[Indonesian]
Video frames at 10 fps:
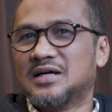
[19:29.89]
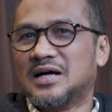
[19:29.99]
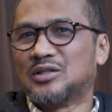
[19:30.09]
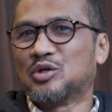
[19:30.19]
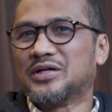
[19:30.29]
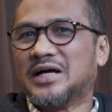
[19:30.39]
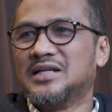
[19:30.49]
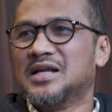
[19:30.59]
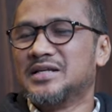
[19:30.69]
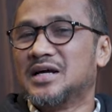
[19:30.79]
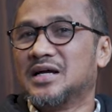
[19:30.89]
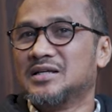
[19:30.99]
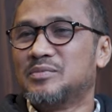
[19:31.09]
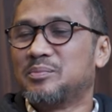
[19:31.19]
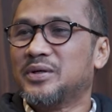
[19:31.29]
atau keadilan yang
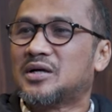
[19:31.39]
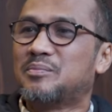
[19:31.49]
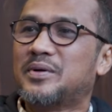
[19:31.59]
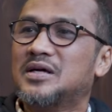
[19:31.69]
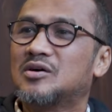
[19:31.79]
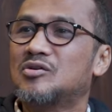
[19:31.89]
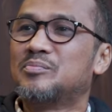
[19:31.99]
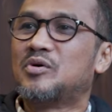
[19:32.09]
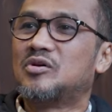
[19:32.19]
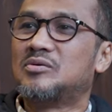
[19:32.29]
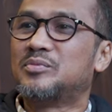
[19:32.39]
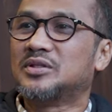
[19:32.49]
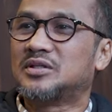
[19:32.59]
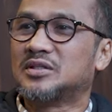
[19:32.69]
hanya berpihak kepada kelompok-kelompok